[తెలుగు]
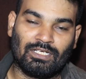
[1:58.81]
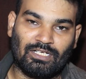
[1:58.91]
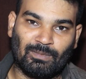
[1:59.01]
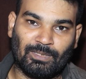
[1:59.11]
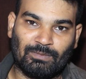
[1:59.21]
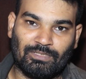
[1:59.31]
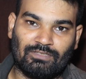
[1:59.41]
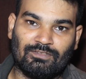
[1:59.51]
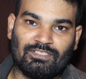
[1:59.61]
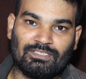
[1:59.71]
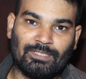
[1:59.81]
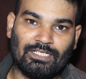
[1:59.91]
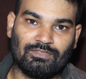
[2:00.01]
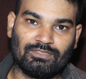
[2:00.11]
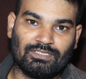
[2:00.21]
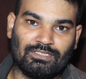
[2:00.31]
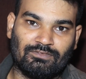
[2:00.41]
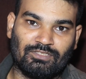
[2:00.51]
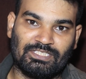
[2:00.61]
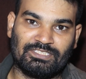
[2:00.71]
కాబట్టి మనకు ట్వంటీ మైలేజ్ వస్తుంది
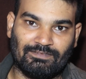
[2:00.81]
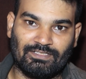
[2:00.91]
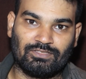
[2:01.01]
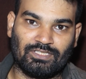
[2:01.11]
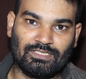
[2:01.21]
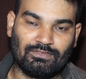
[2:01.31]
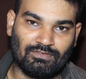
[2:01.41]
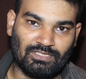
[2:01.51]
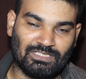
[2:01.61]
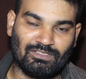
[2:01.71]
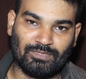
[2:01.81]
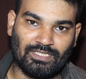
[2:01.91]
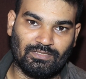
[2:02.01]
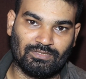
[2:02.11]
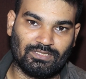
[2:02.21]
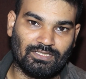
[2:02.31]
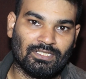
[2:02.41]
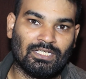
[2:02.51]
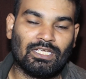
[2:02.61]
ట్వంటీ సెవెన్ సారీ ట్వంటీ సెవెన్ మైలేజ్ వస్తుంది